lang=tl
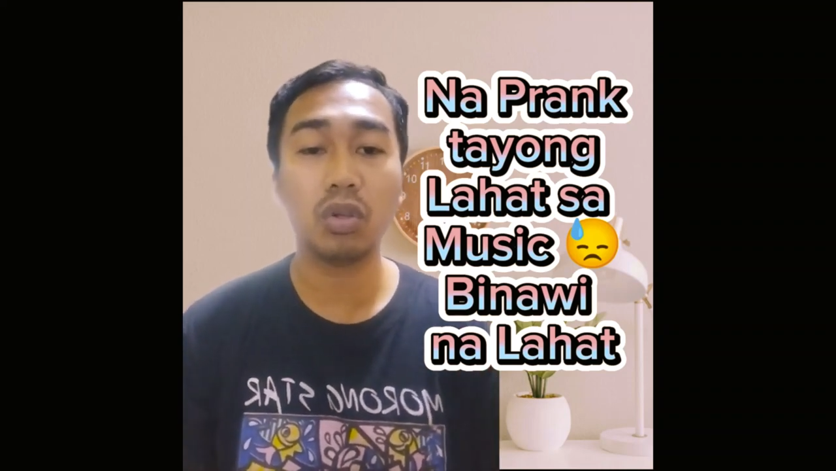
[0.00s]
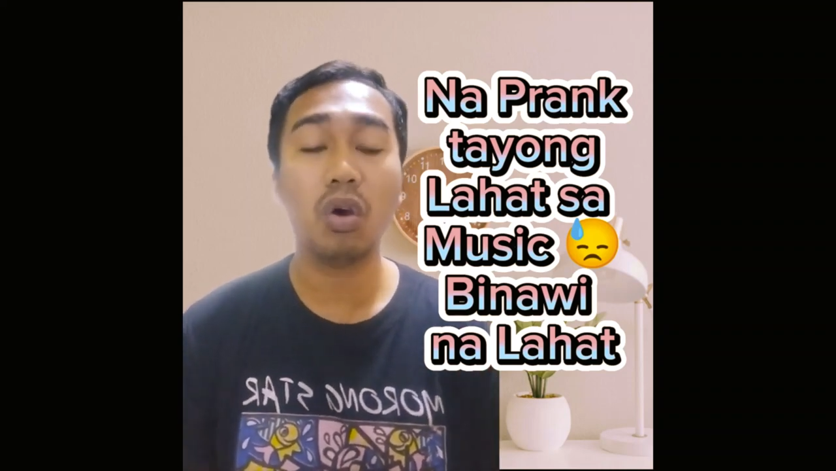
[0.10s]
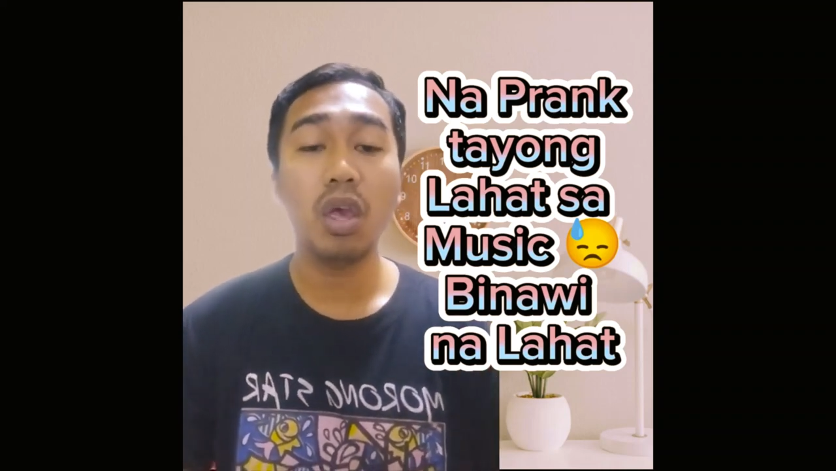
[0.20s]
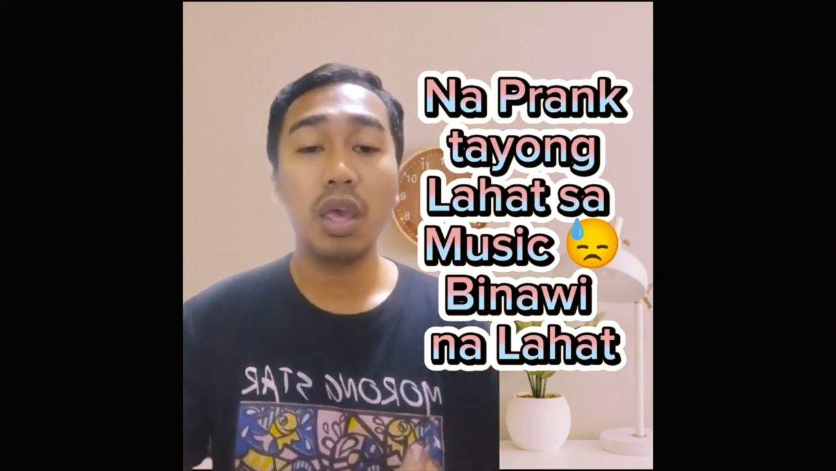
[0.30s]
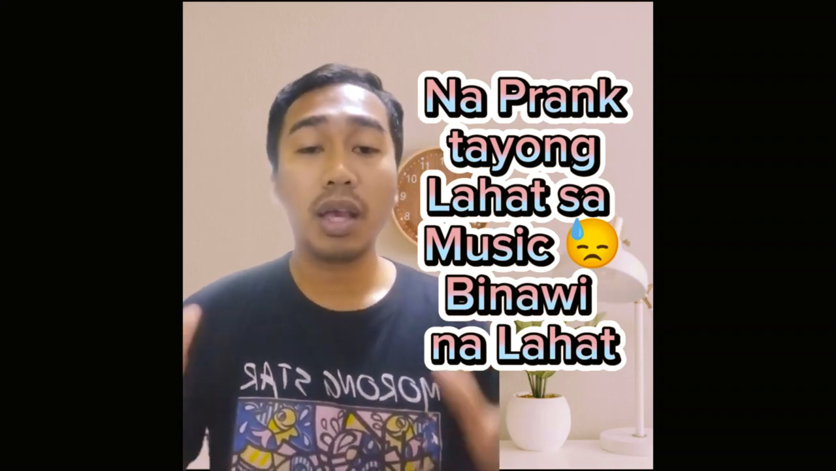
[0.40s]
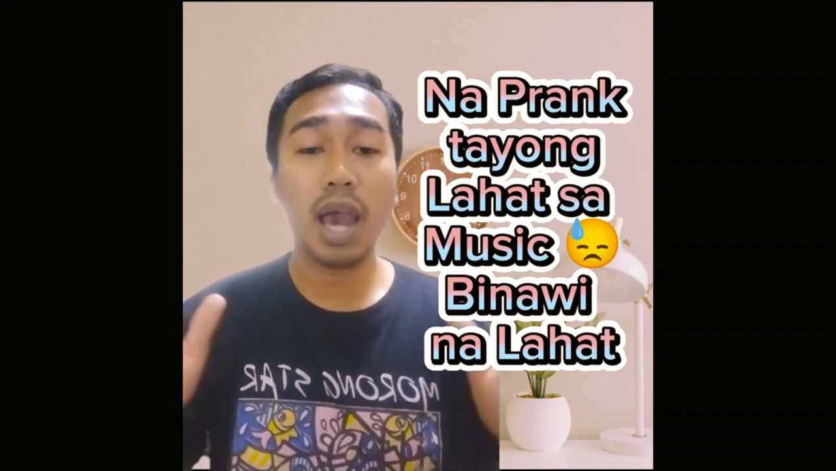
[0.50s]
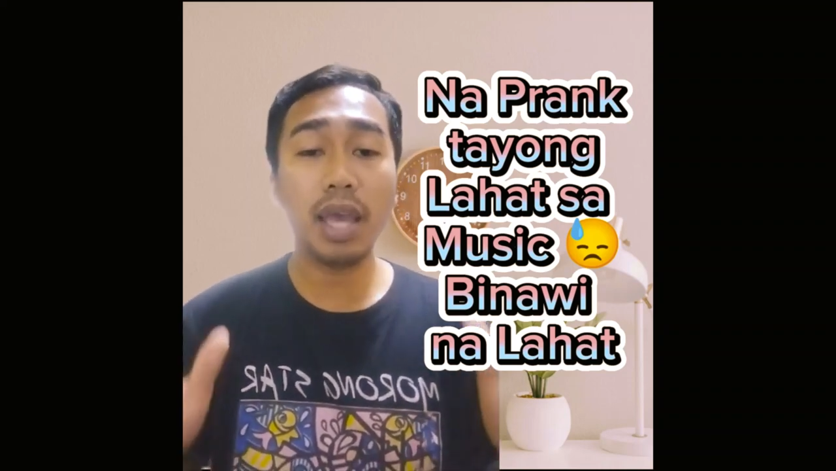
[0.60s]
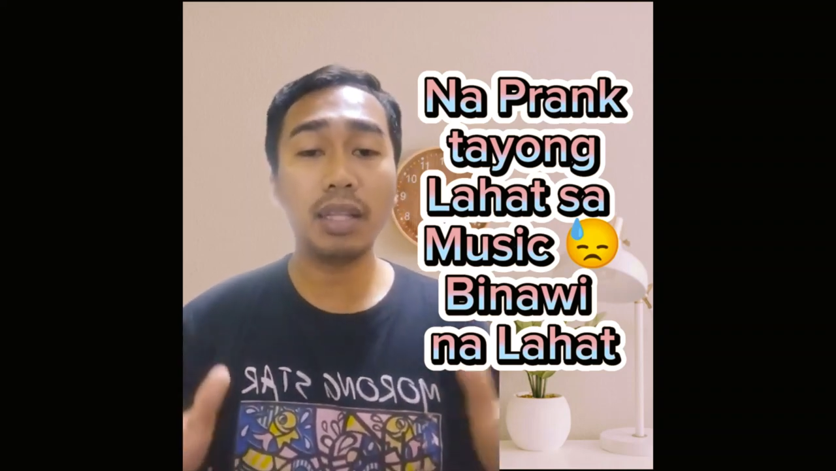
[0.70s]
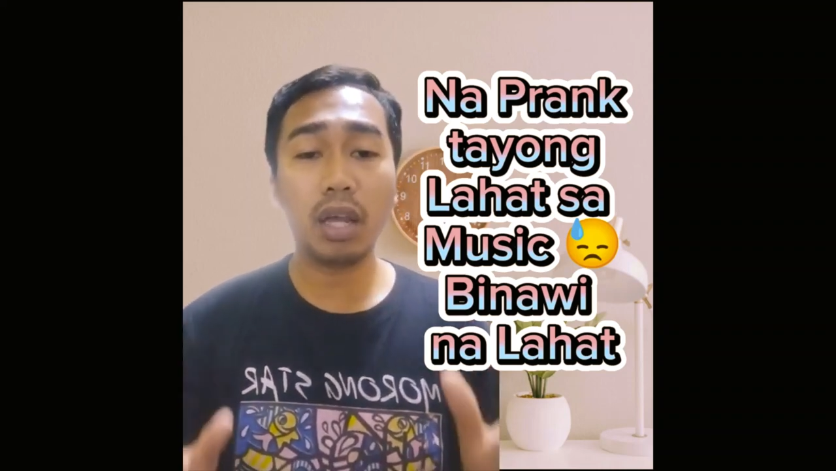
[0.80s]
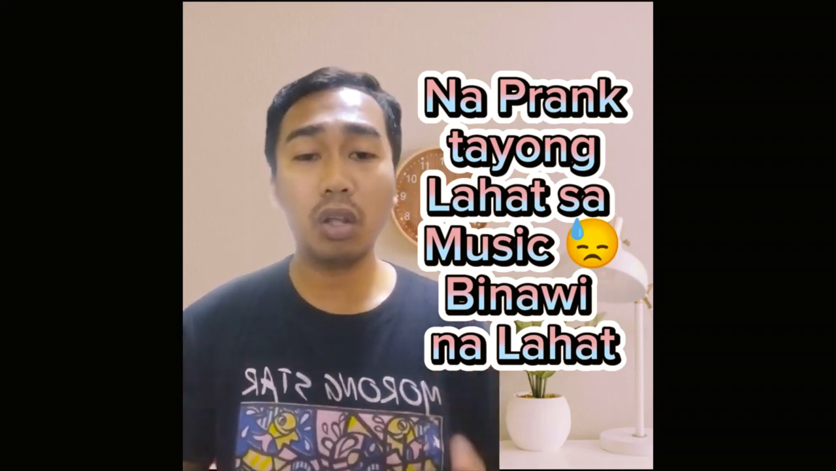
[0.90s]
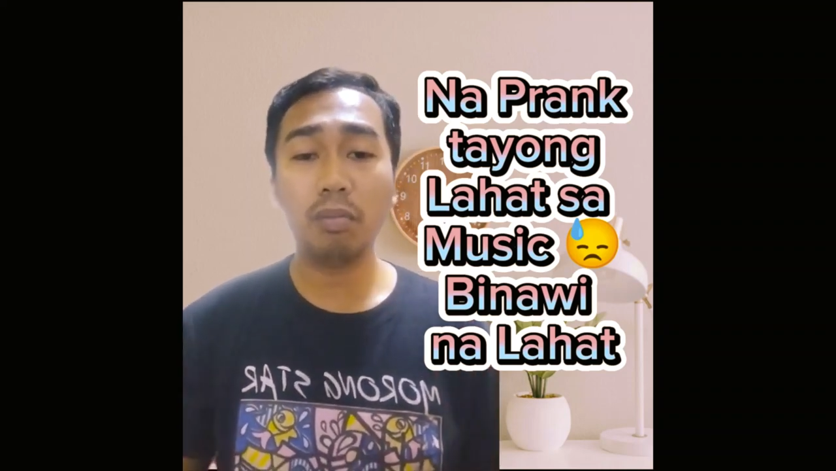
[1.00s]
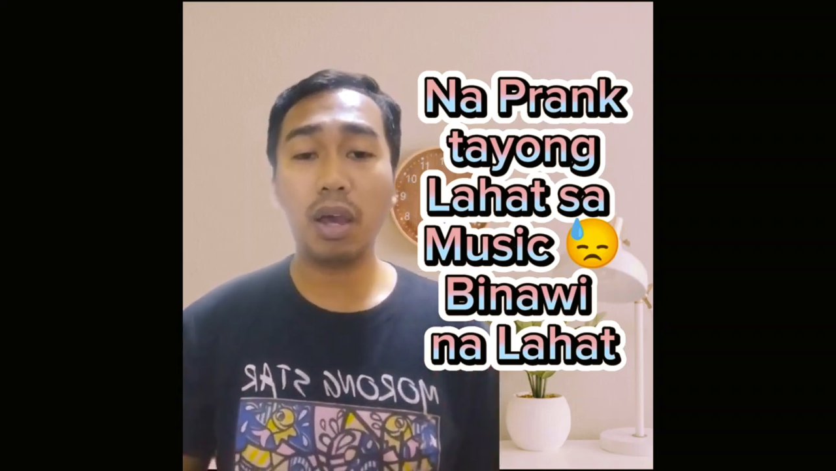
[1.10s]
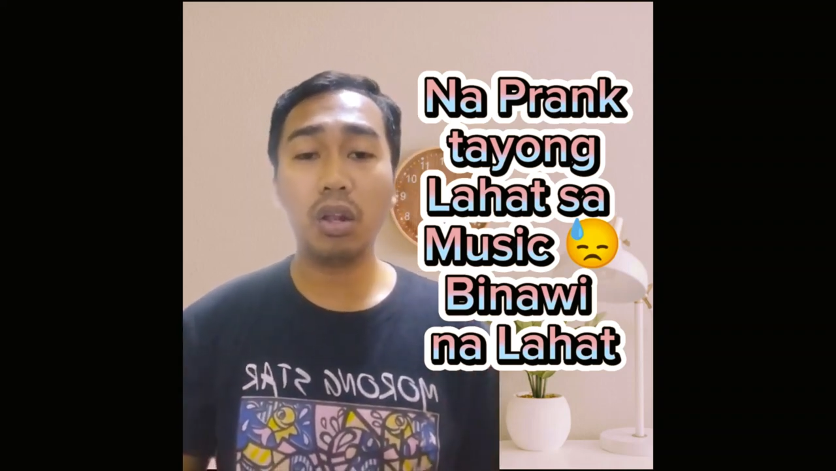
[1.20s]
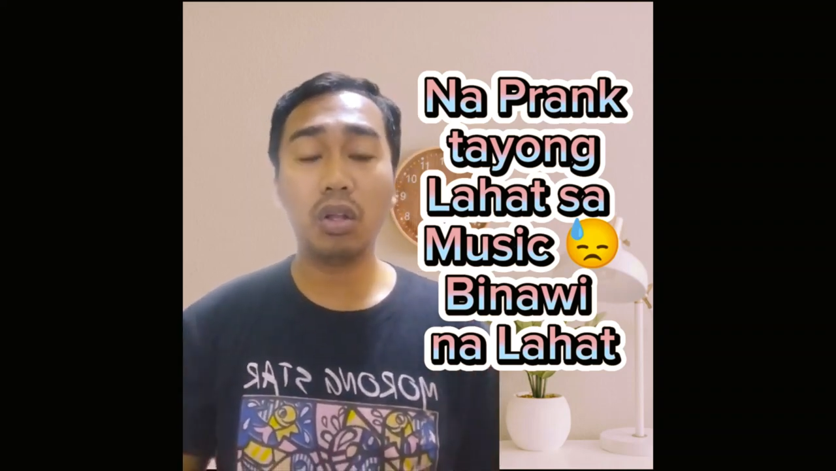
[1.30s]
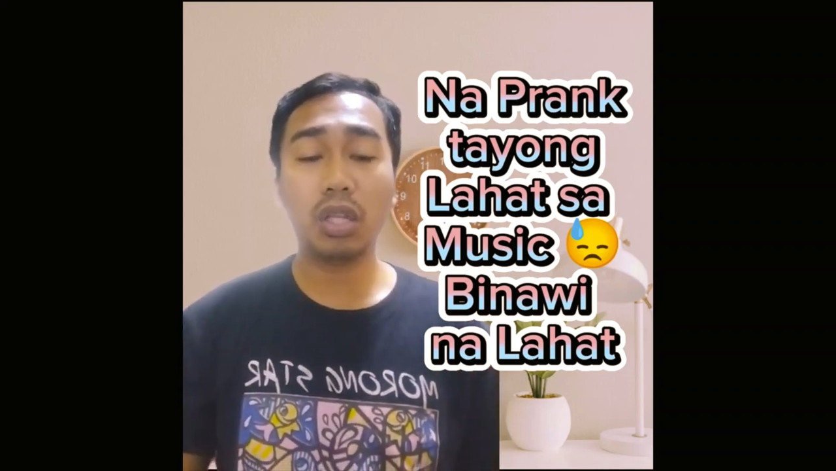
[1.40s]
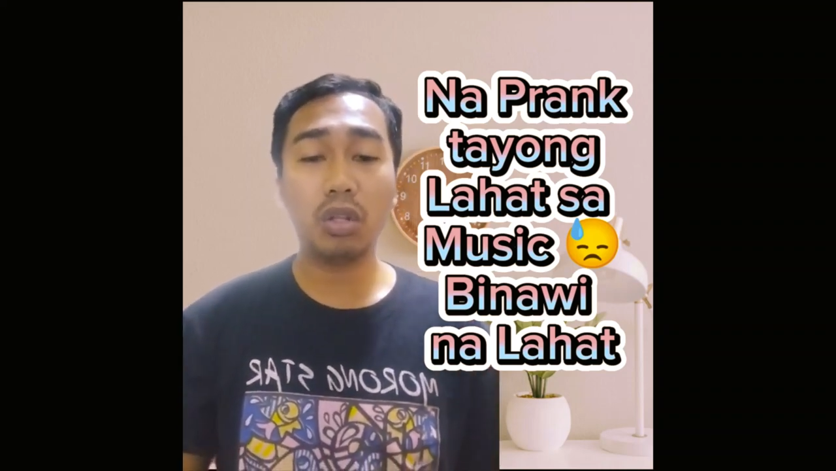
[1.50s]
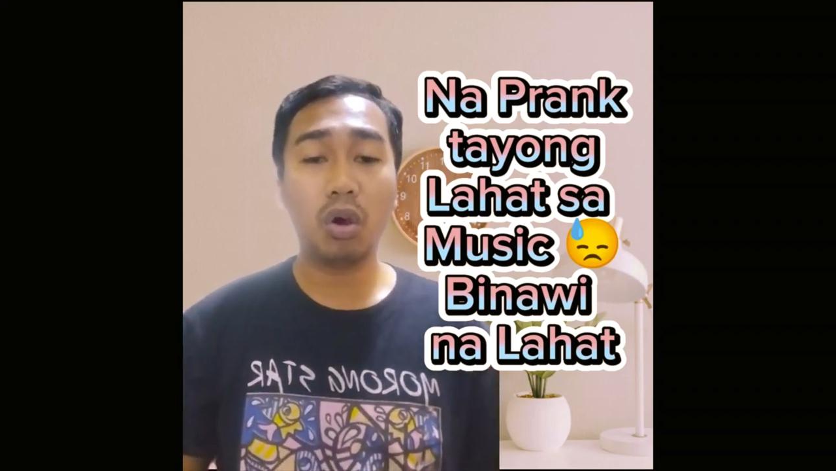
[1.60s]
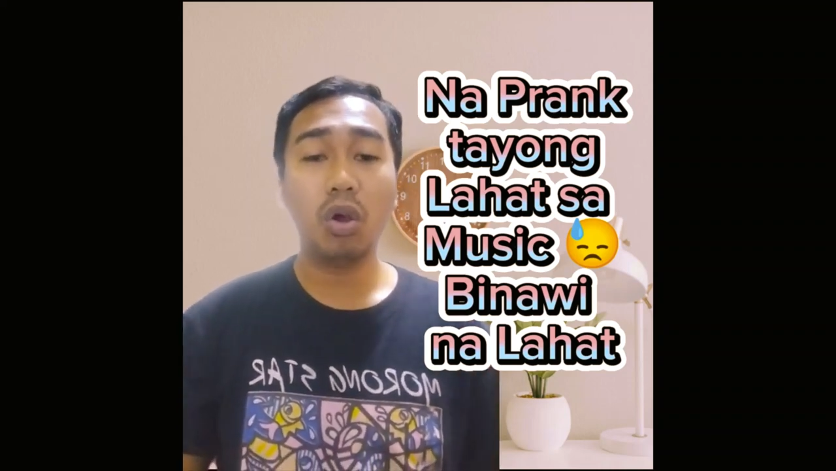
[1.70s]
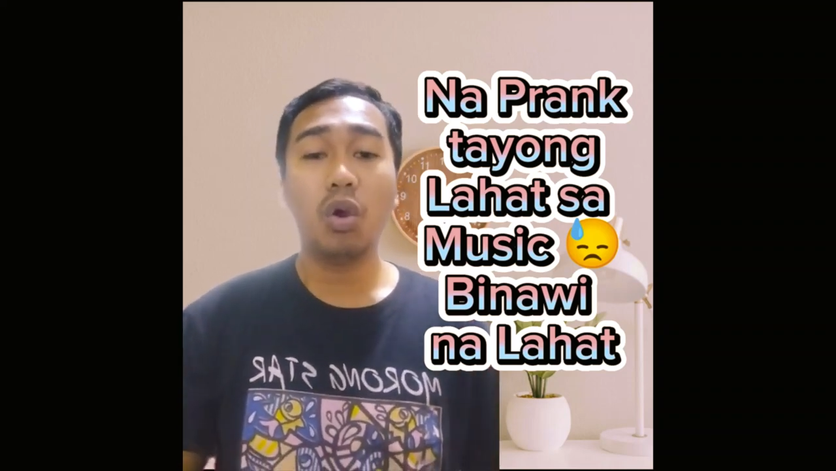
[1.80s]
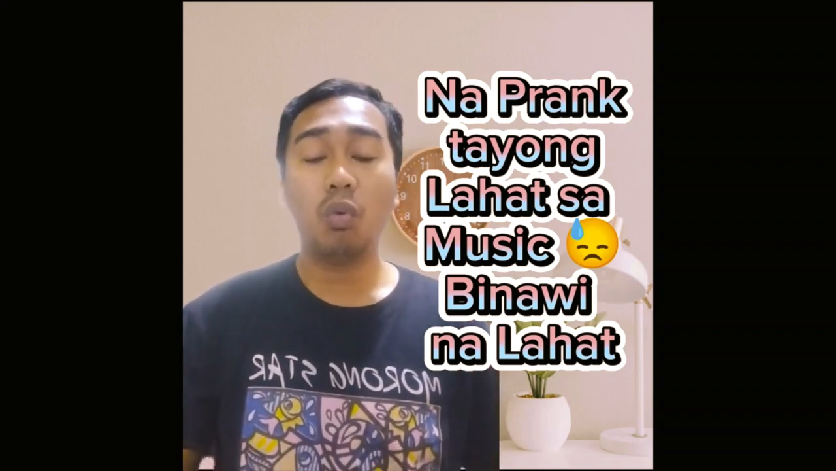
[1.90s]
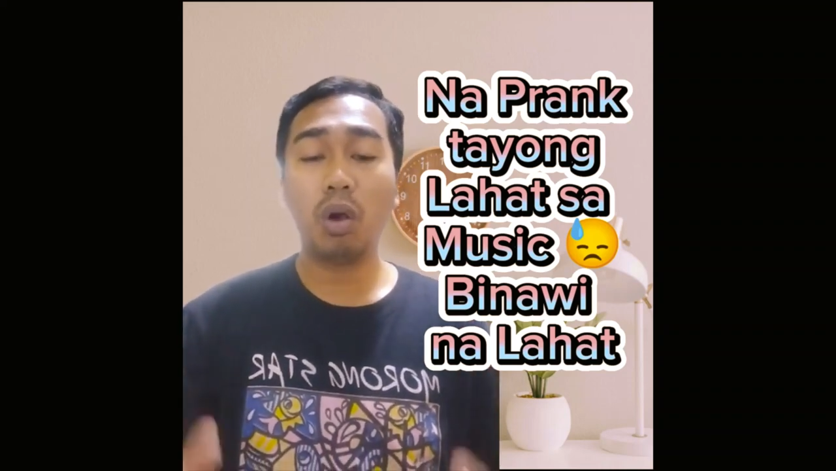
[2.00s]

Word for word: So, kahit ganon mga Lodino,